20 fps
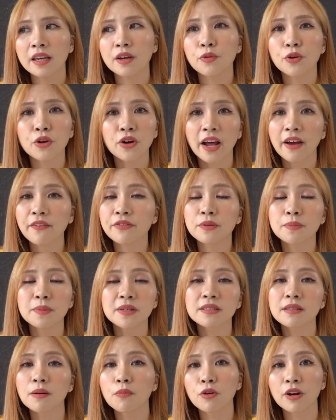ya yeah, we don't have to
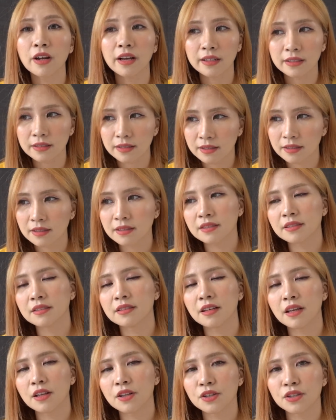be someone else
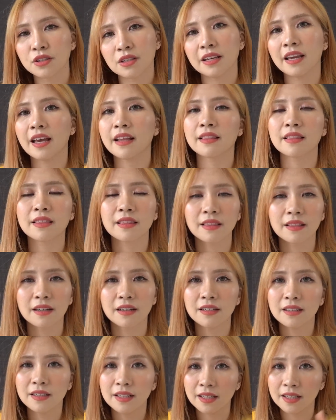to get
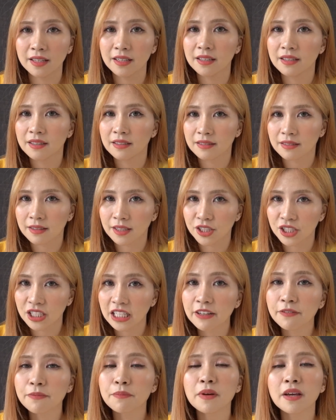the
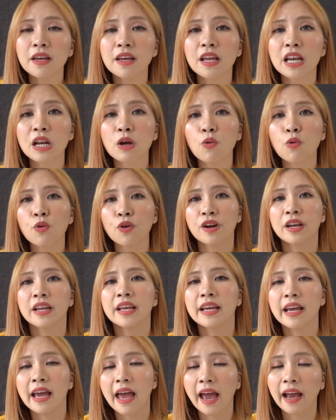achievement or
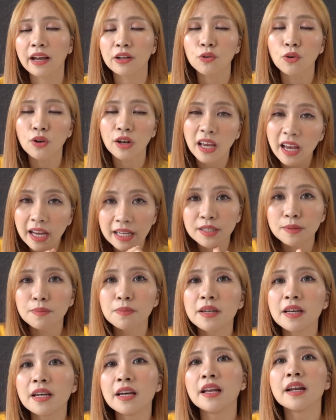the
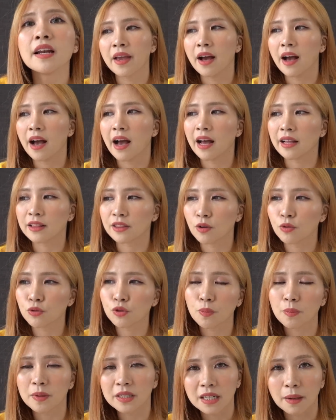acknowledgement atau
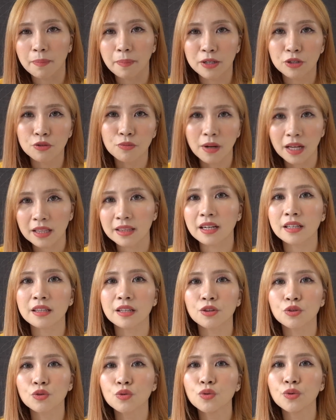untuk mencapai jumlah
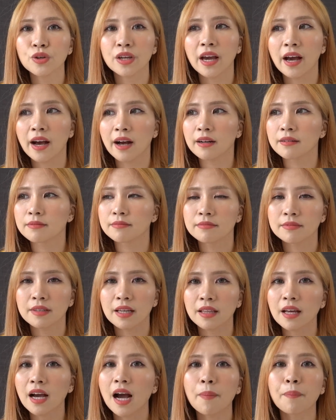tertentu ya
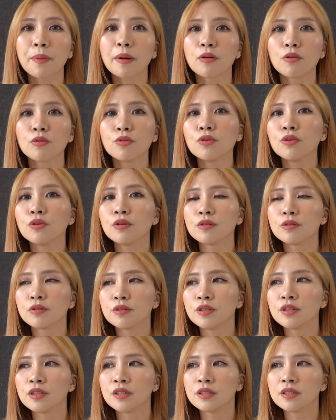kita nggak perlu
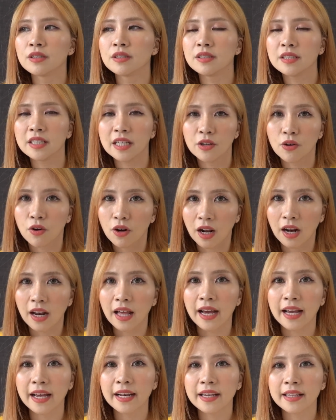jadi orang
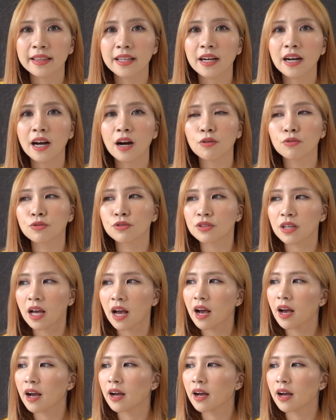lain kita nggak usah